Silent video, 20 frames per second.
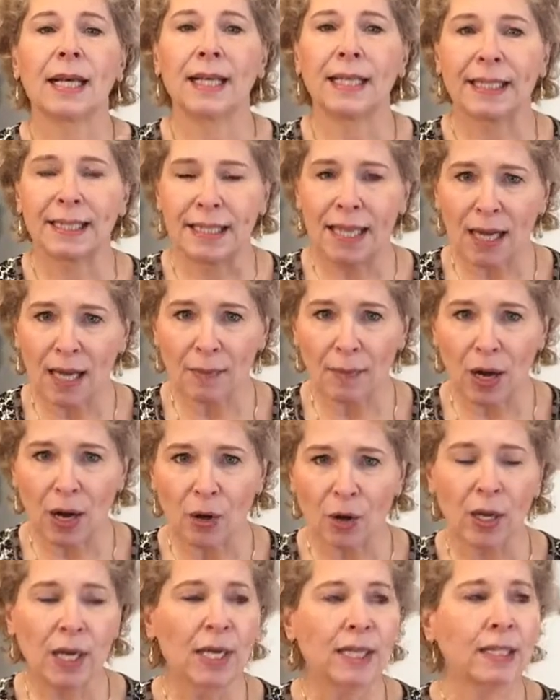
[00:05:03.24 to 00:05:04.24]
Ich sage aber
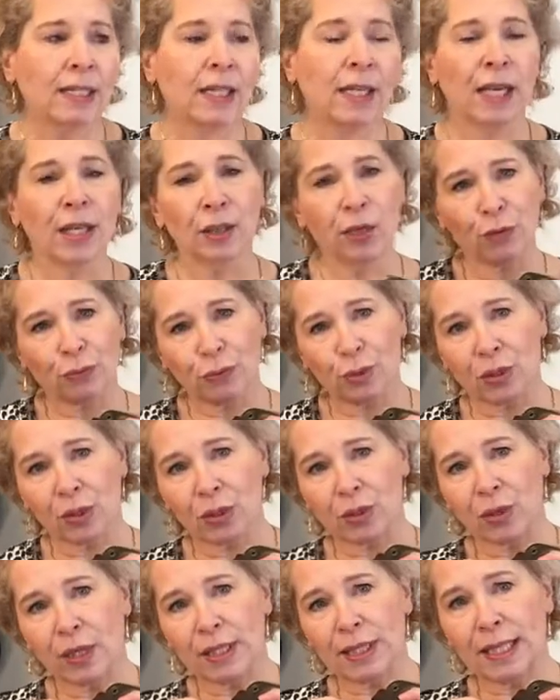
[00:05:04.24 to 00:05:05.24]
auch, die Kinderfüße
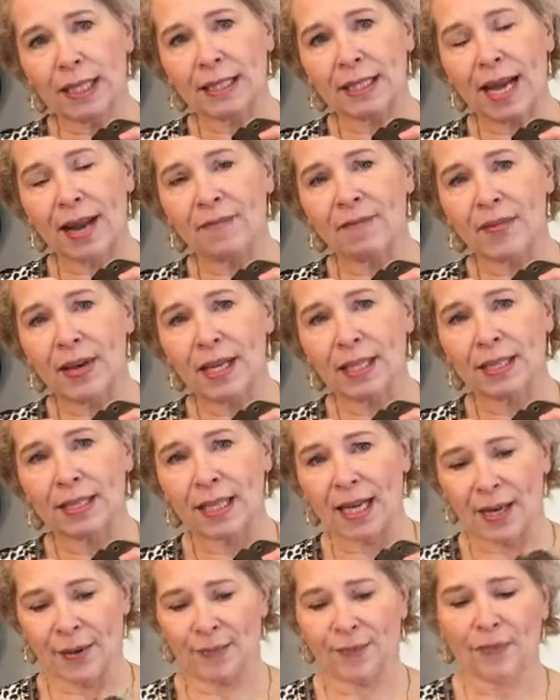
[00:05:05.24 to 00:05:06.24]
sollten es einem wert
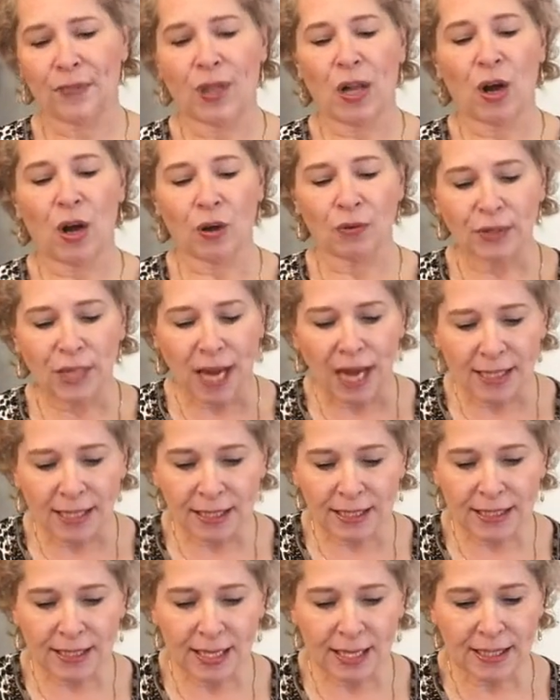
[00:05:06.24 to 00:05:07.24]
sein. Auf der
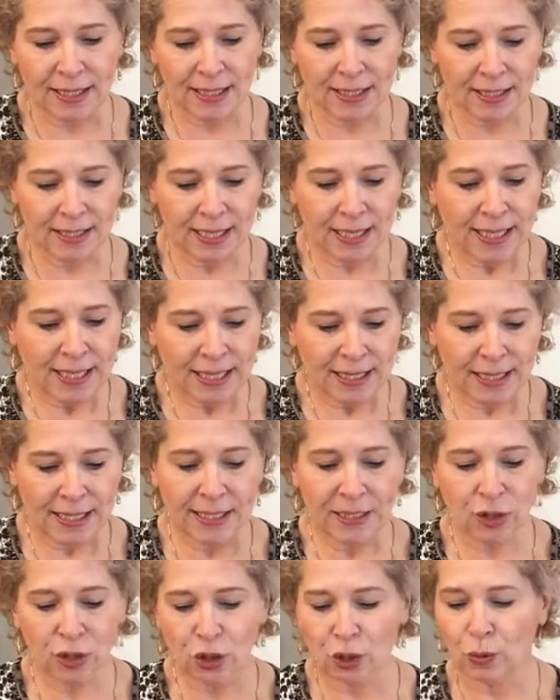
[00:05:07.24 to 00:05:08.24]
anderen Seite ist,
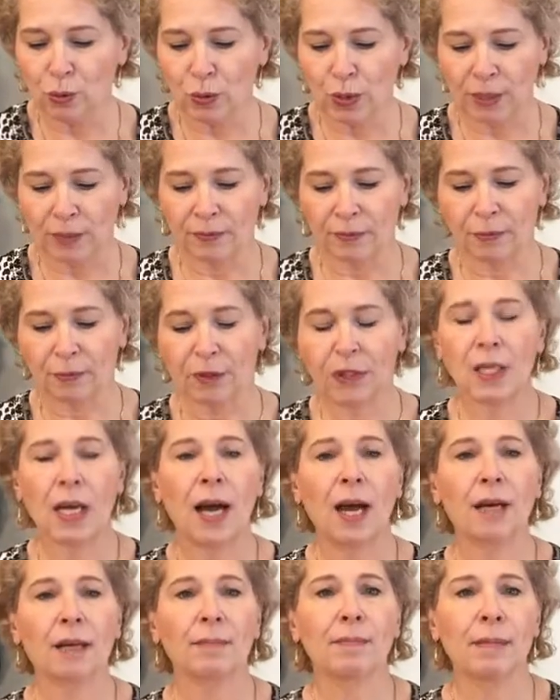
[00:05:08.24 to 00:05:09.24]
diese Schuhe
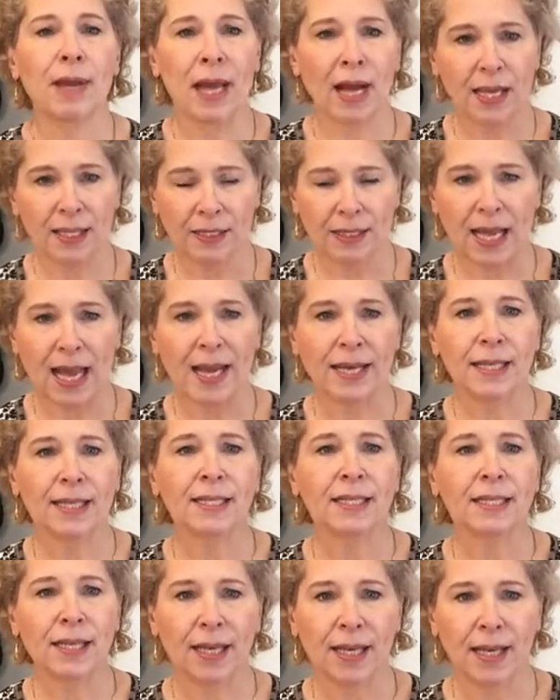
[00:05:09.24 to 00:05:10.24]
vertragen mehr als
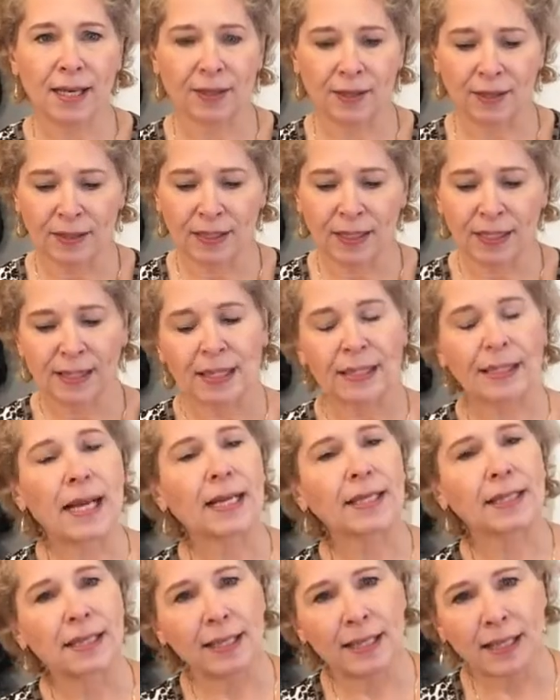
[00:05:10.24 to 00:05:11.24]
einen Träger. Das
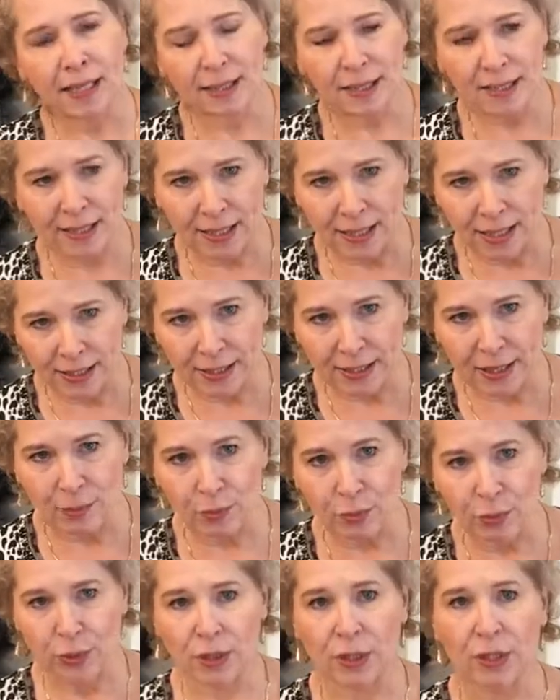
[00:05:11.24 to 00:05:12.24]
heißt, die gehen nicht gleich
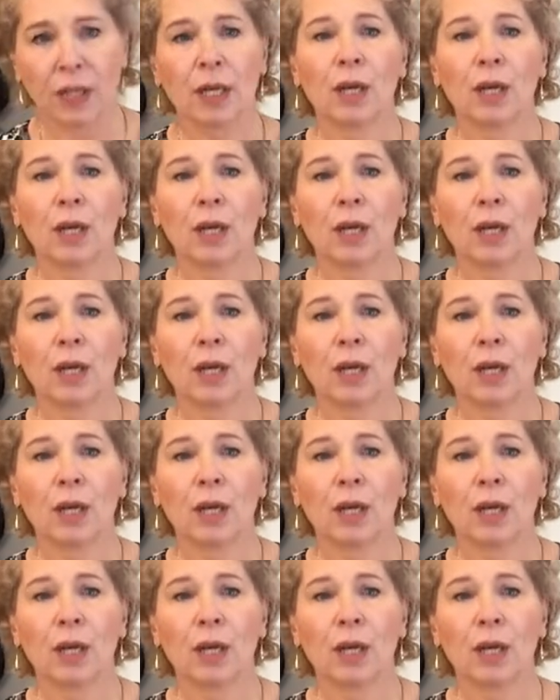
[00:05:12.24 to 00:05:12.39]
kaputt.